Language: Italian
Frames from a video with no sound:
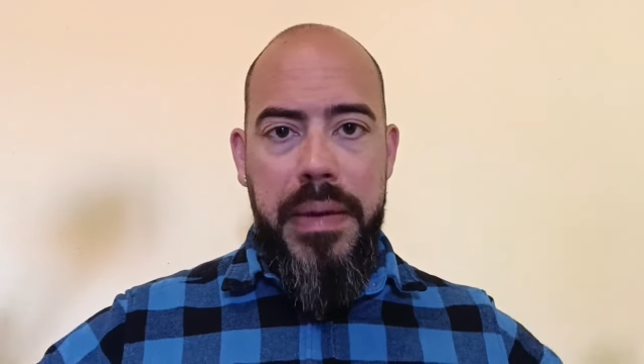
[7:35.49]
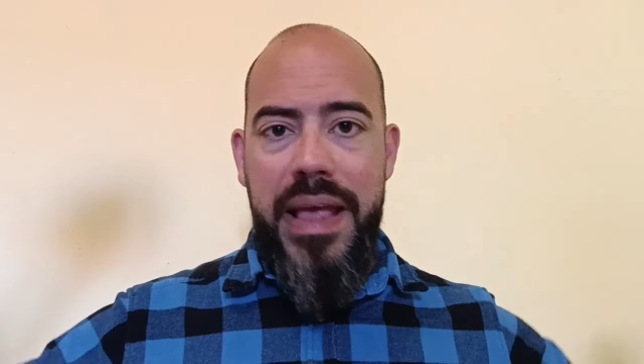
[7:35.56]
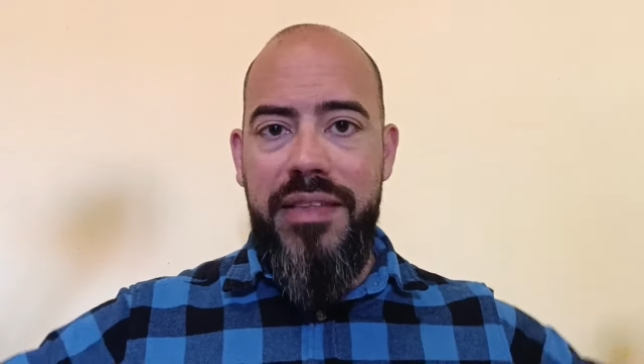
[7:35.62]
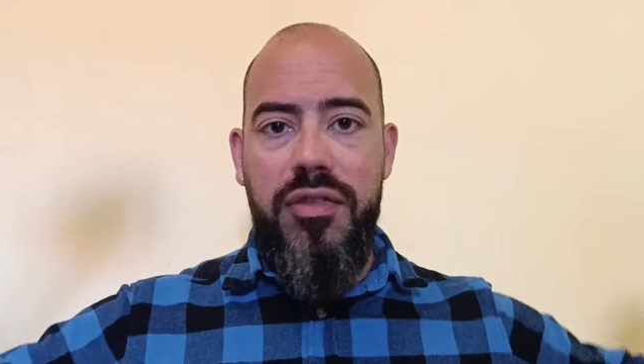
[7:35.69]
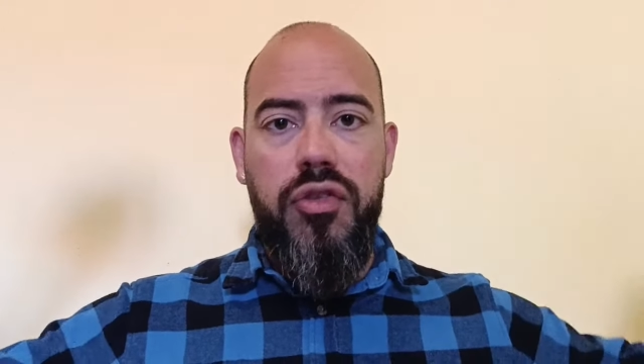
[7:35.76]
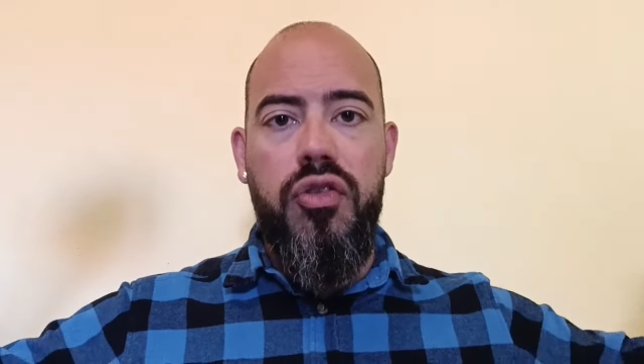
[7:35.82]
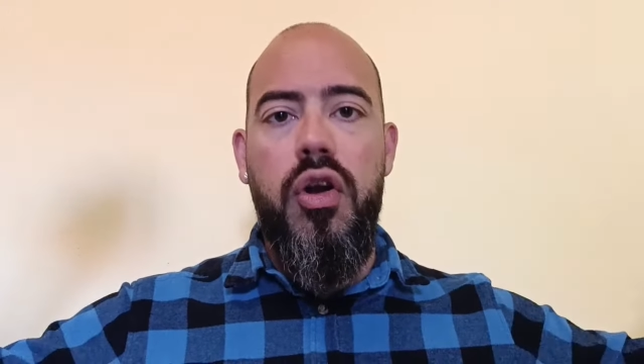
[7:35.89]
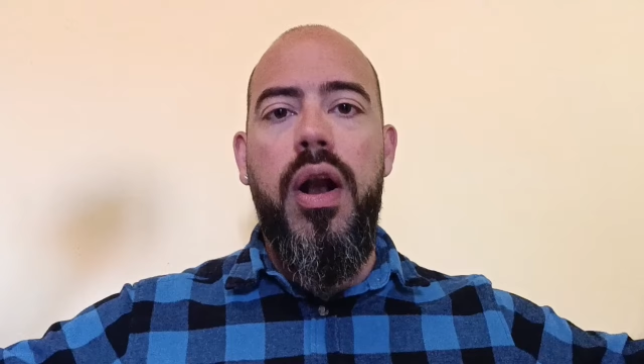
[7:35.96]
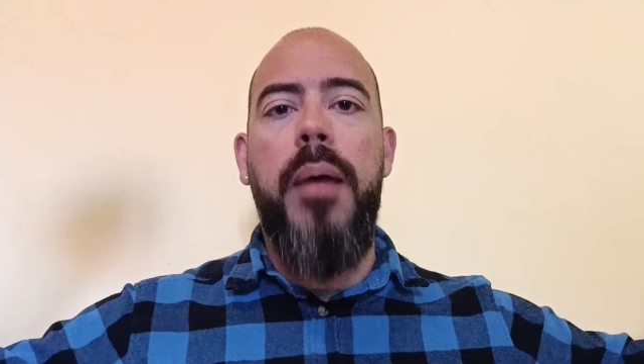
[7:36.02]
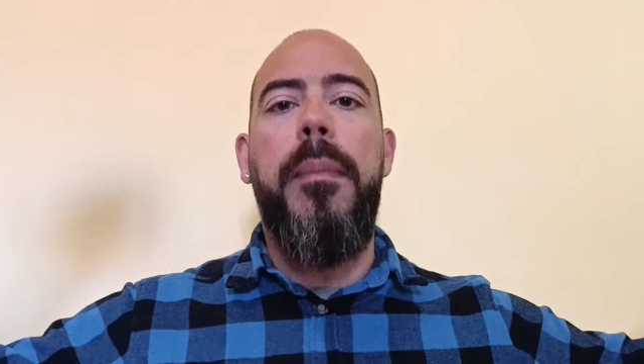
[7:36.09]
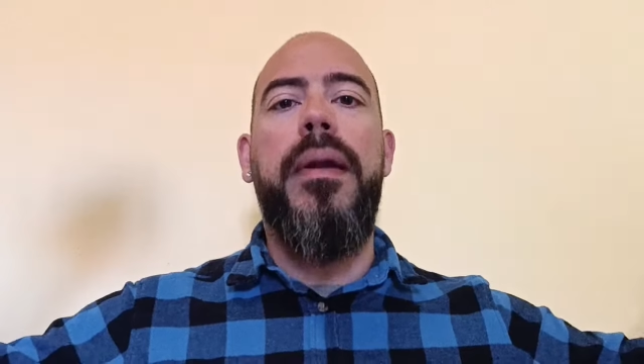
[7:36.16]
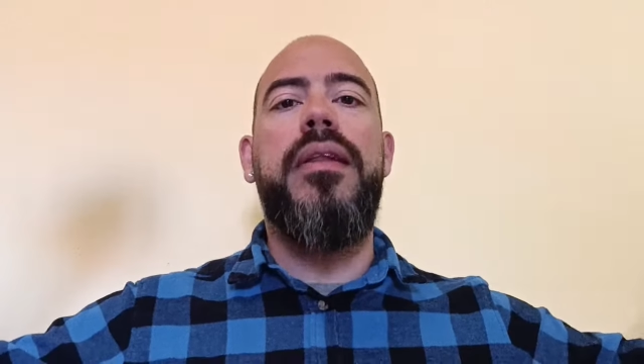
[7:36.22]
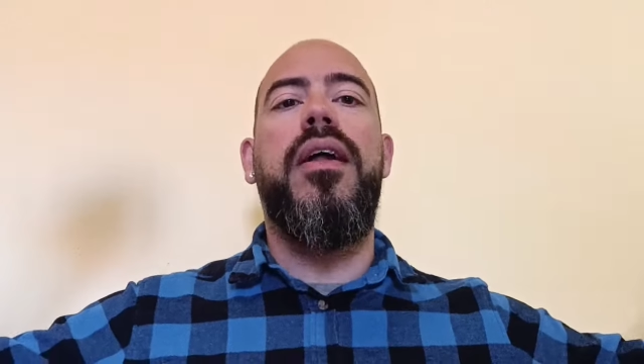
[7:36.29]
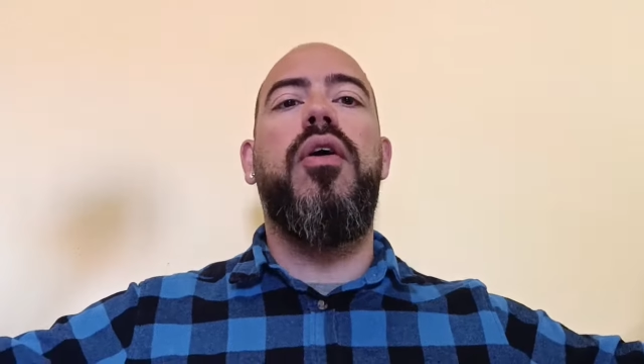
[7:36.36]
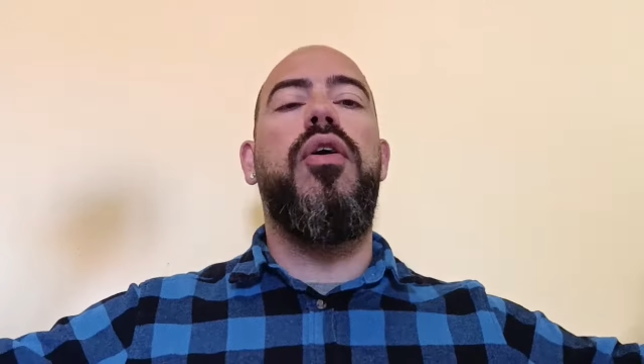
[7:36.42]
Penso solo alla
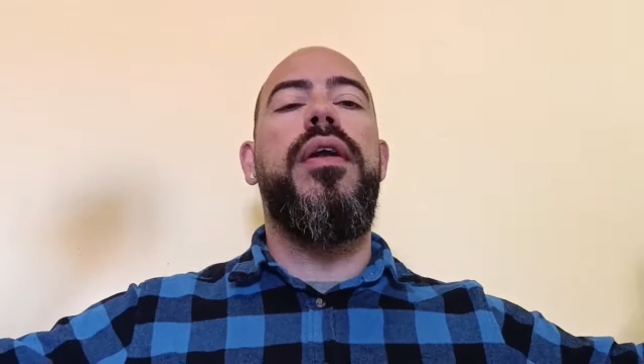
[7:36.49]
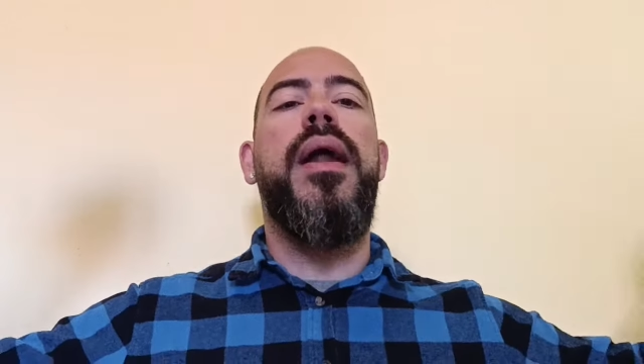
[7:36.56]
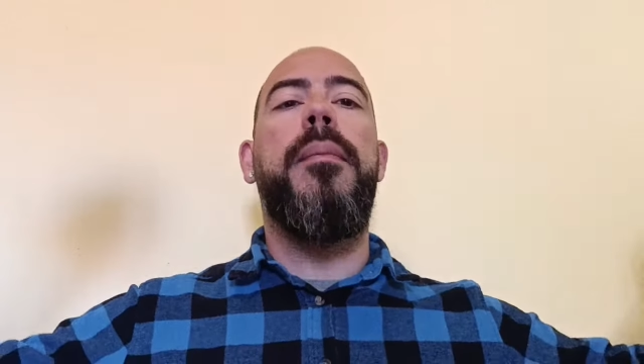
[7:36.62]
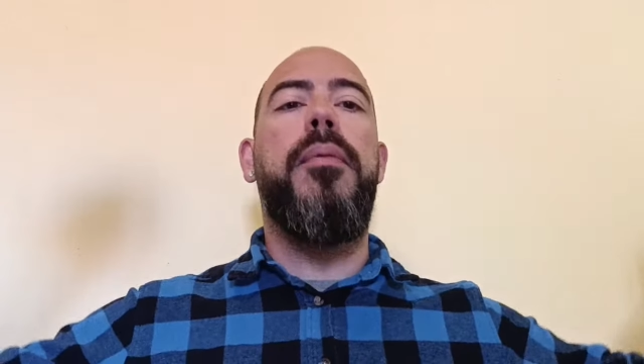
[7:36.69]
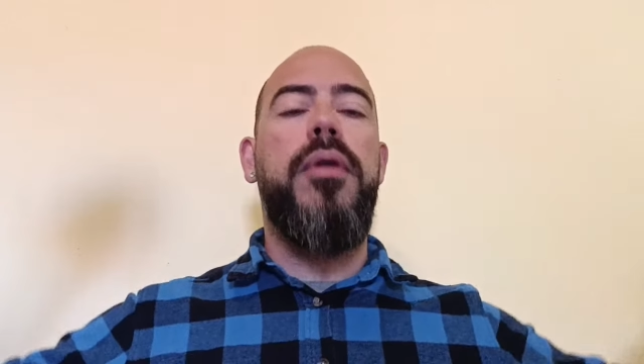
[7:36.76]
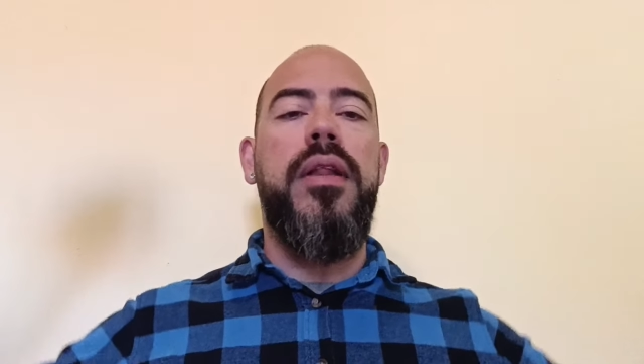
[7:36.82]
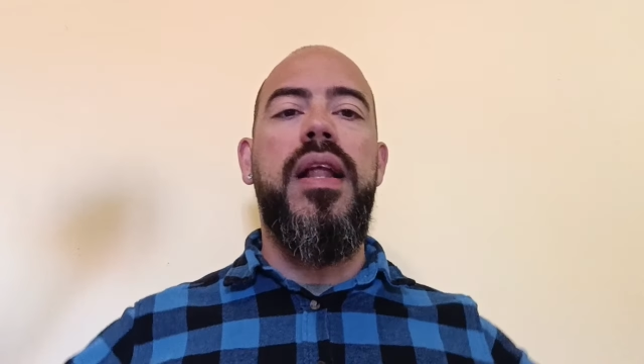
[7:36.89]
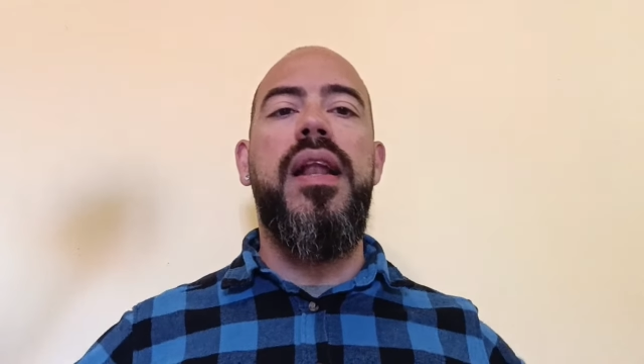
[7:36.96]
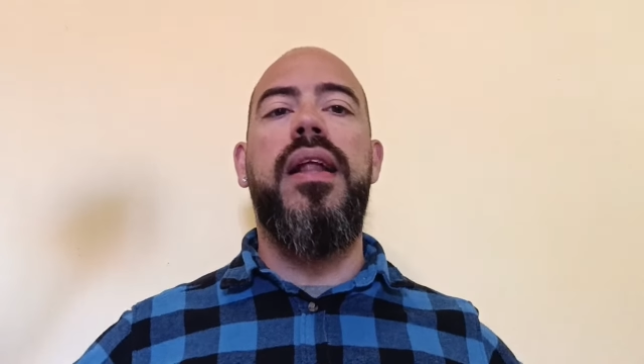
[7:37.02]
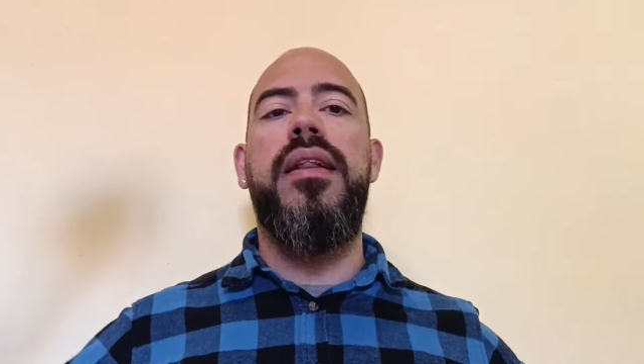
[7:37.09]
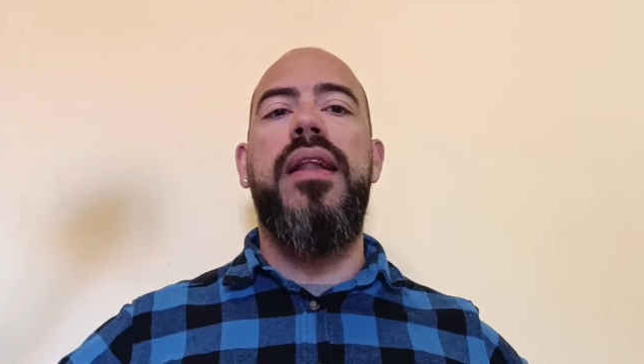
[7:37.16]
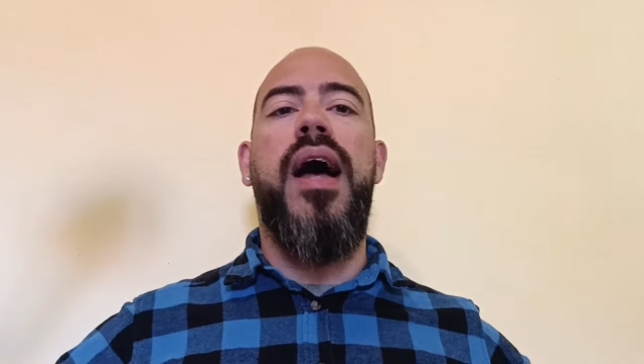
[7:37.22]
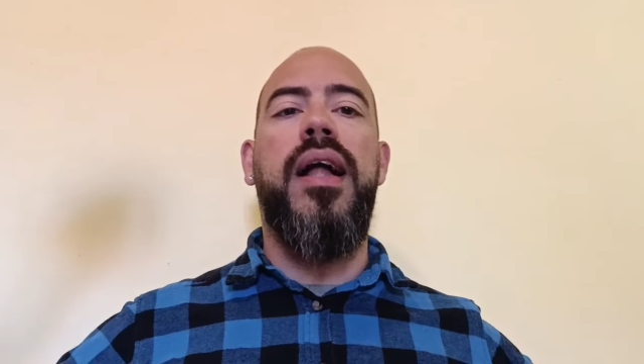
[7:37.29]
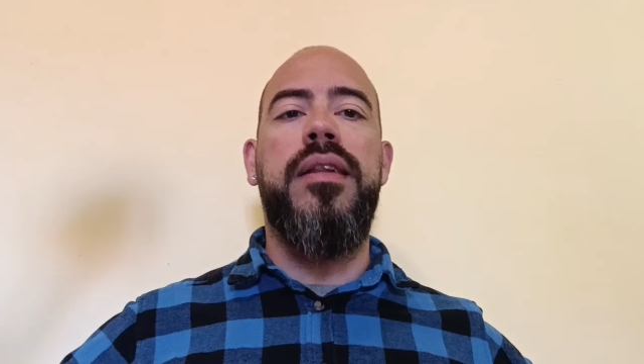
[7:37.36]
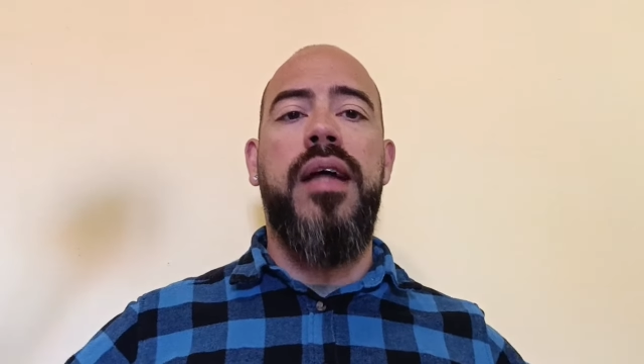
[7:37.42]
partita con il Napoli
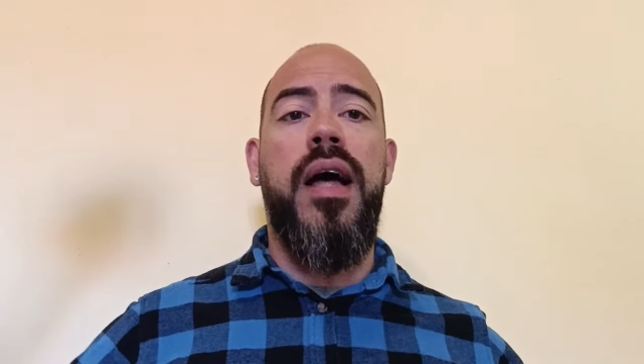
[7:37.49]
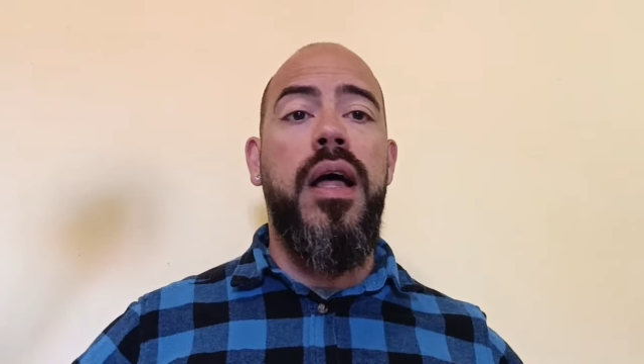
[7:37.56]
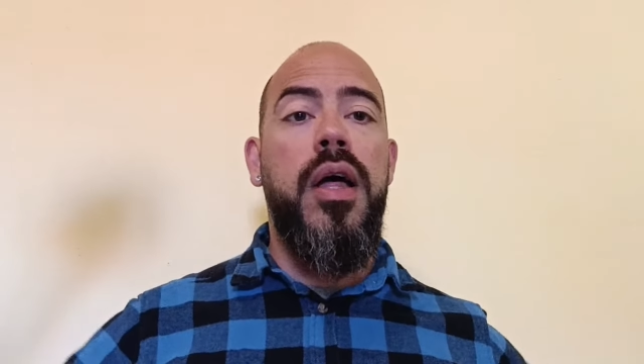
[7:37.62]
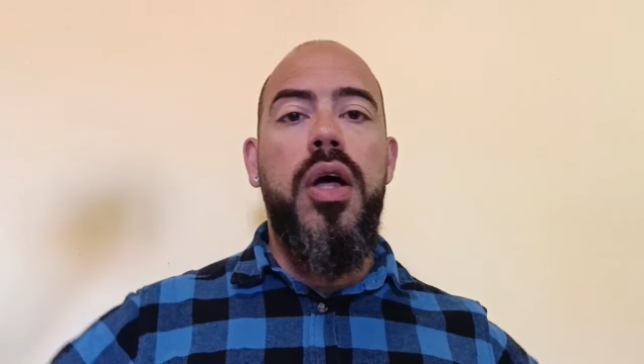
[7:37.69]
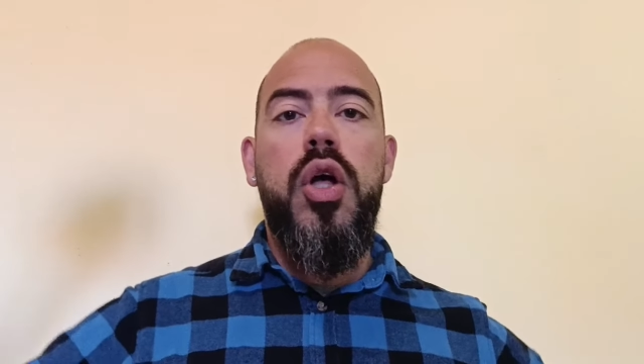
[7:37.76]
dell'andata